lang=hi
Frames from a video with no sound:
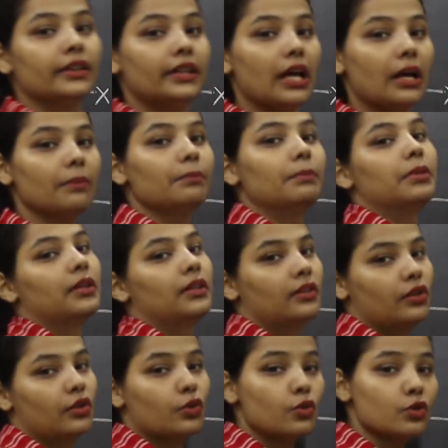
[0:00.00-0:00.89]
तब
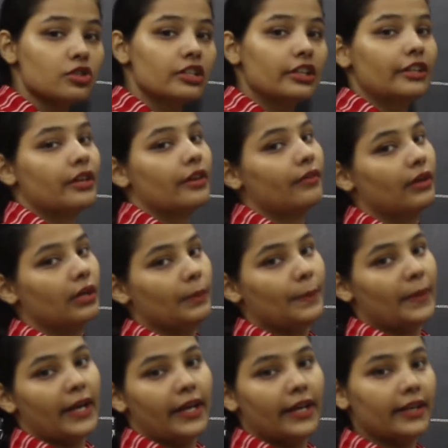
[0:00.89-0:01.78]
उस इंटरवल
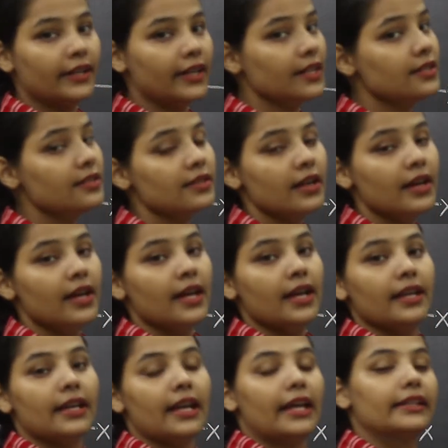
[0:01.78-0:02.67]
में इट इज़
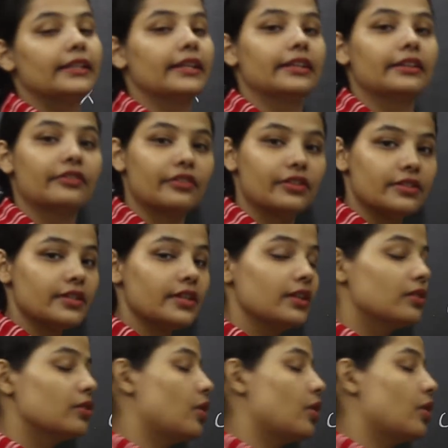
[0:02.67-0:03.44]
नाइदर इंक्रीजिंग